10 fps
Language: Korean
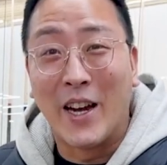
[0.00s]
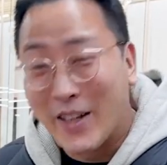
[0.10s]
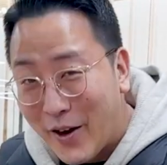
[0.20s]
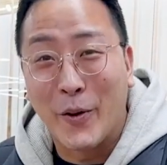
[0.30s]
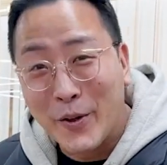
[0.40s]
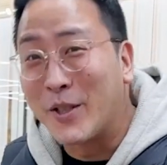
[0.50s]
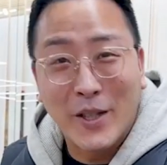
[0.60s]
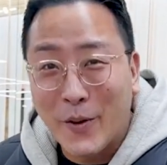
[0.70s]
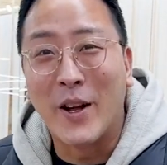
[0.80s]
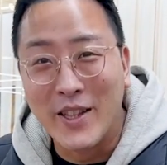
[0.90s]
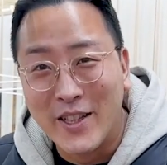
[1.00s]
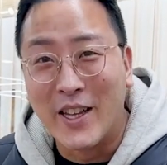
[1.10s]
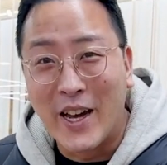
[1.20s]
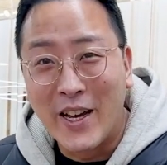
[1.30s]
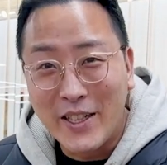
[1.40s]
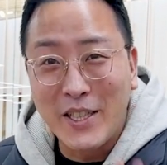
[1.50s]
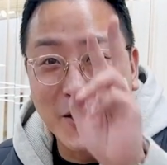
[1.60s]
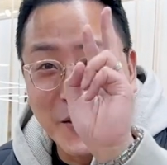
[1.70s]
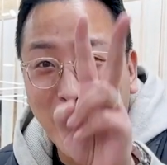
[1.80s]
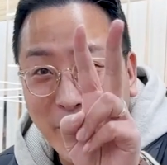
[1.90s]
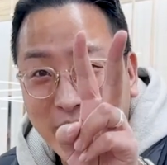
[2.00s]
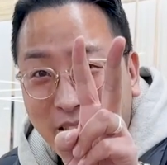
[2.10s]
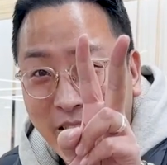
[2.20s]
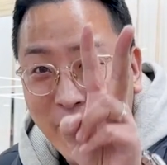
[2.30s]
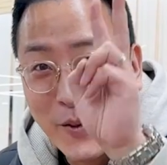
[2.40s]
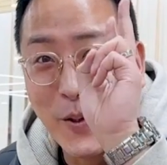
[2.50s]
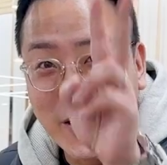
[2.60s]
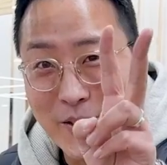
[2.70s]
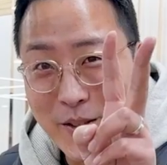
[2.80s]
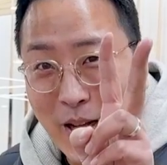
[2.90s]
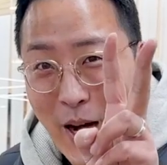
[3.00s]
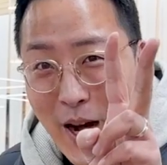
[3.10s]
그냥 걸어서 이렇게 왔는데 22만원짜리 됐습니다